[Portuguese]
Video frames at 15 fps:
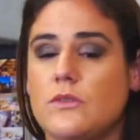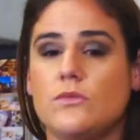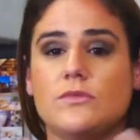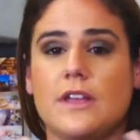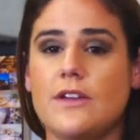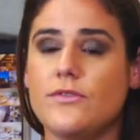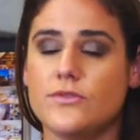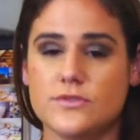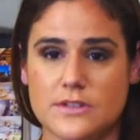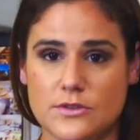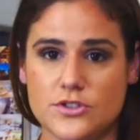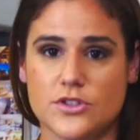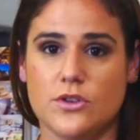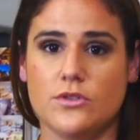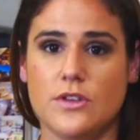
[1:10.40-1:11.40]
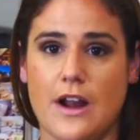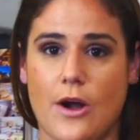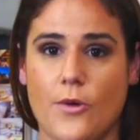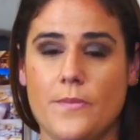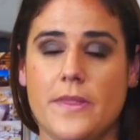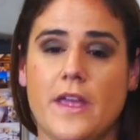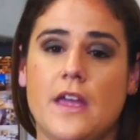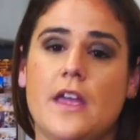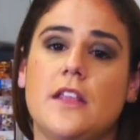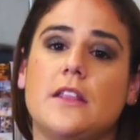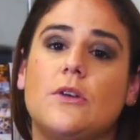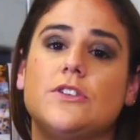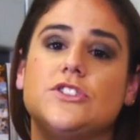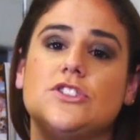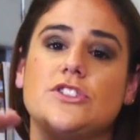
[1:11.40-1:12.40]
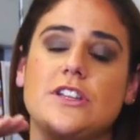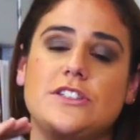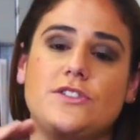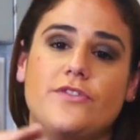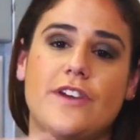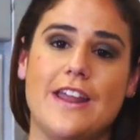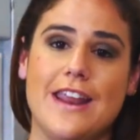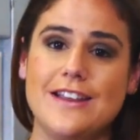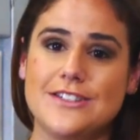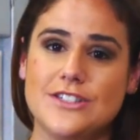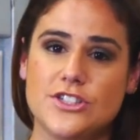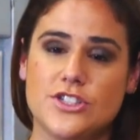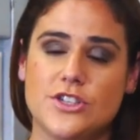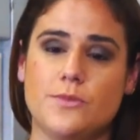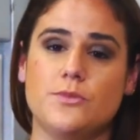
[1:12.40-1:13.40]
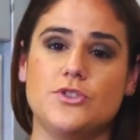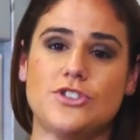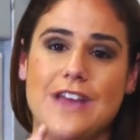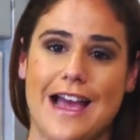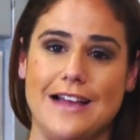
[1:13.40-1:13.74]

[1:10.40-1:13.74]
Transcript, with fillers: que não tem função estrutural. Então a gente tem diferentes tipos de